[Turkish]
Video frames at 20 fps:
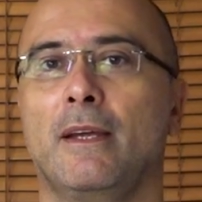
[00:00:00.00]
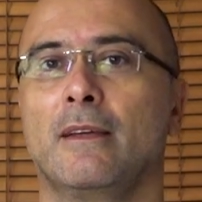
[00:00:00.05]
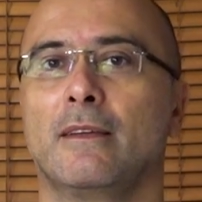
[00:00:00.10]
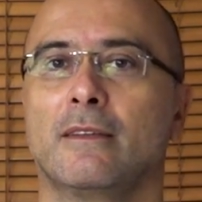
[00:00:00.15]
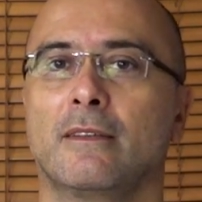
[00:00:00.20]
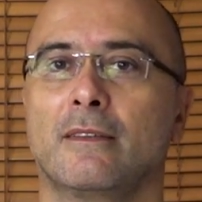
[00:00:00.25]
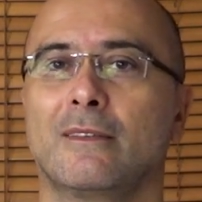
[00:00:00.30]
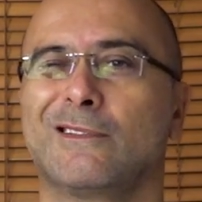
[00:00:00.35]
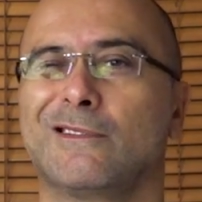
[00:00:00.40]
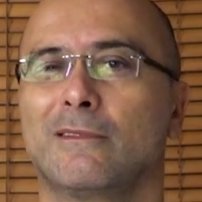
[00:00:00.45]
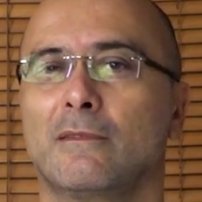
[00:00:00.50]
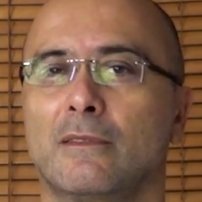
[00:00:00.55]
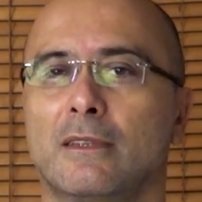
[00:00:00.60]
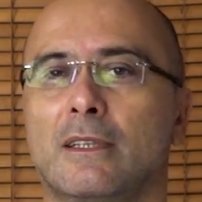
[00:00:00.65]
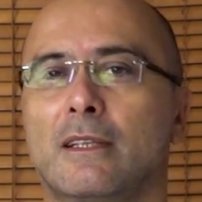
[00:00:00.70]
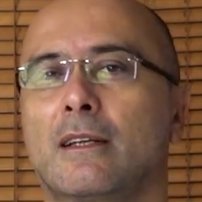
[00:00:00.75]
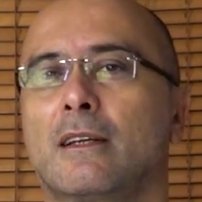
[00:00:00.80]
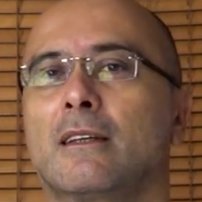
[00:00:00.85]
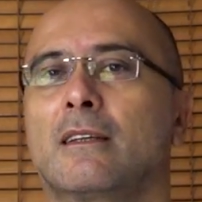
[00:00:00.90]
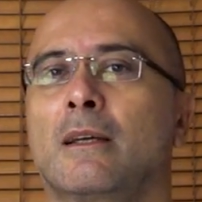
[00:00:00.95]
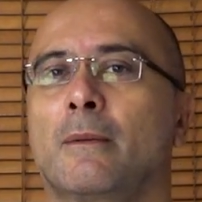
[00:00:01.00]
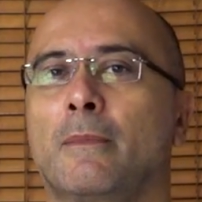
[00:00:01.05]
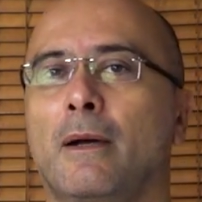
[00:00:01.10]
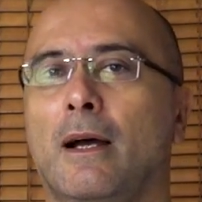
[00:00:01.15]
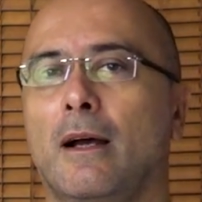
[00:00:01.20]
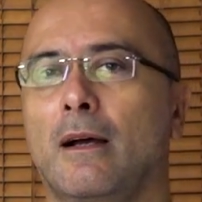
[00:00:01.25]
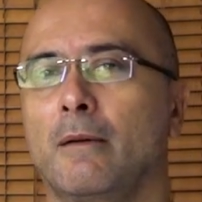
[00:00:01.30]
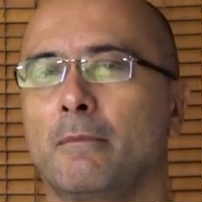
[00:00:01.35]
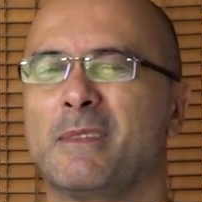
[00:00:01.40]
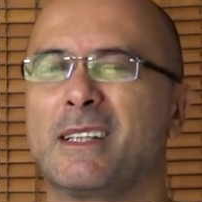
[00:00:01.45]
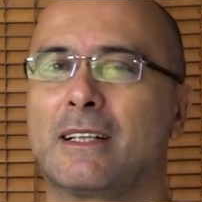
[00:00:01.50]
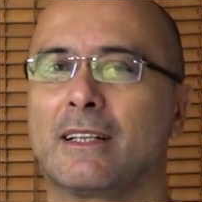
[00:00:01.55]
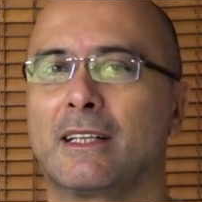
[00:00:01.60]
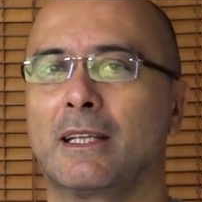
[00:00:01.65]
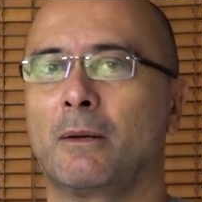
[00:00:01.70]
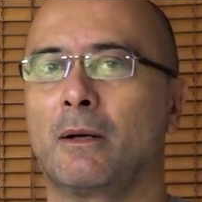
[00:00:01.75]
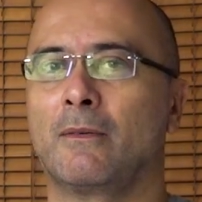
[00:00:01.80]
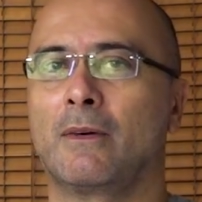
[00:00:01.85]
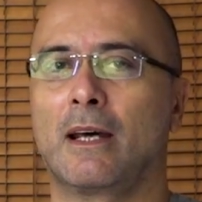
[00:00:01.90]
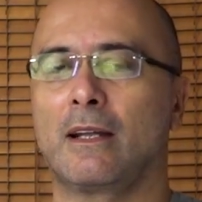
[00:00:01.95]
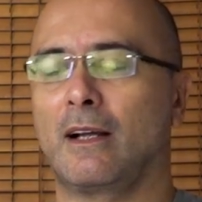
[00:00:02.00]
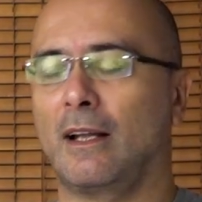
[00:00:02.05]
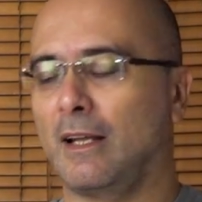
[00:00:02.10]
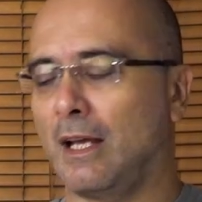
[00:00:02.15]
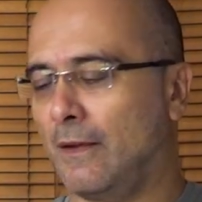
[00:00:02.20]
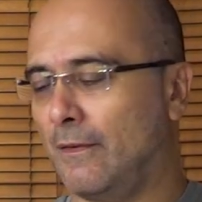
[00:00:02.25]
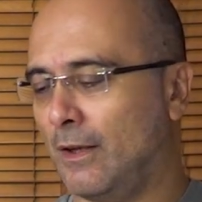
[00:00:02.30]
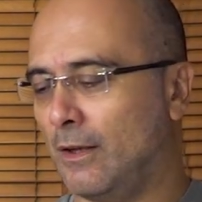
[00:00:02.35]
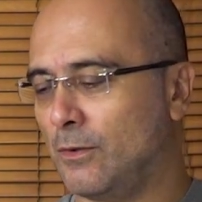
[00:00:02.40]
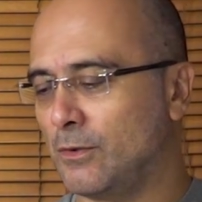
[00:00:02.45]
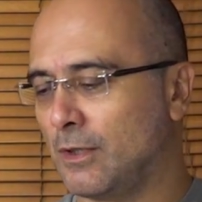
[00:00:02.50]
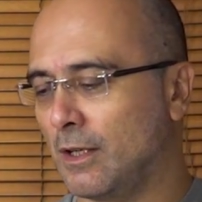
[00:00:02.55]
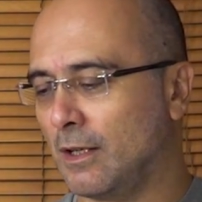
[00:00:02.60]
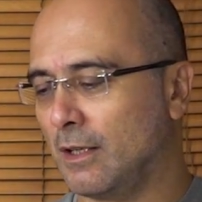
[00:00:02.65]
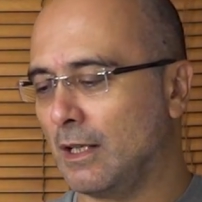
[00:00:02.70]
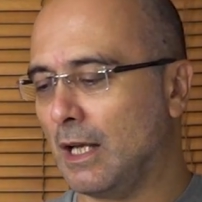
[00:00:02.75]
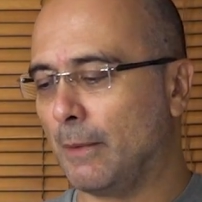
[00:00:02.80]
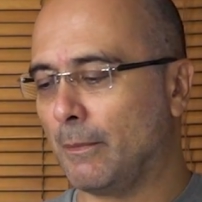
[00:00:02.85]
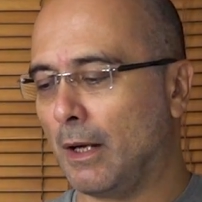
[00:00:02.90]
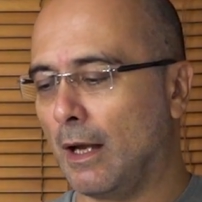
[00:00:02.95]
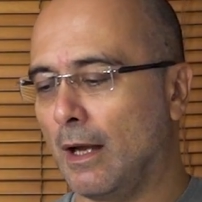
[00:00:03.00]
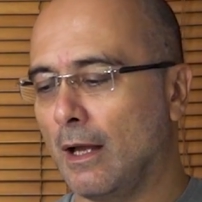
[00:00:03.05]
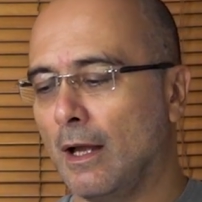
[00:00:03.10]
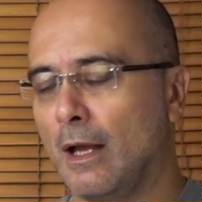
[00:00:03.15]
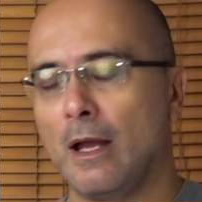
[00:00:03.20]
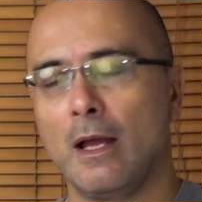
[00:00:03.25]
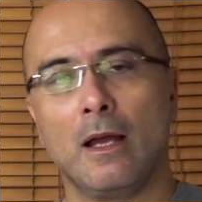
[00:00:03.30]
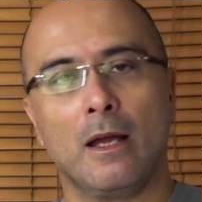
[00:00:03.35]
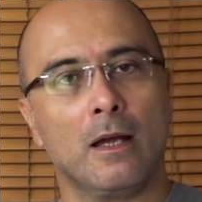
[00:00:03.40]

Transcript: bir tıkırdama, mıkırdama var klavyenin üzerinde ama